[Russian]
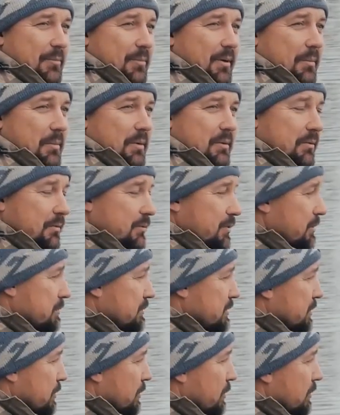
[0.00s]
Проблема в
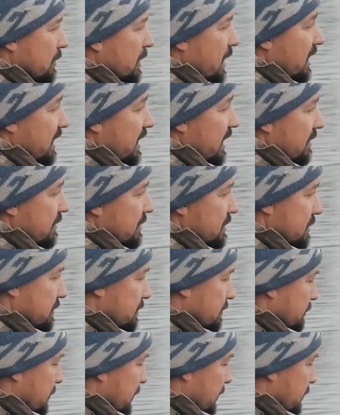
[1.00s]
том, что, ну, как я вижу
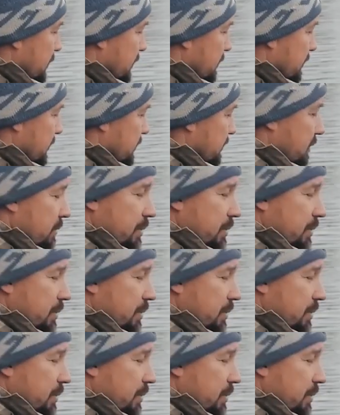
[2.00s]
проблему это,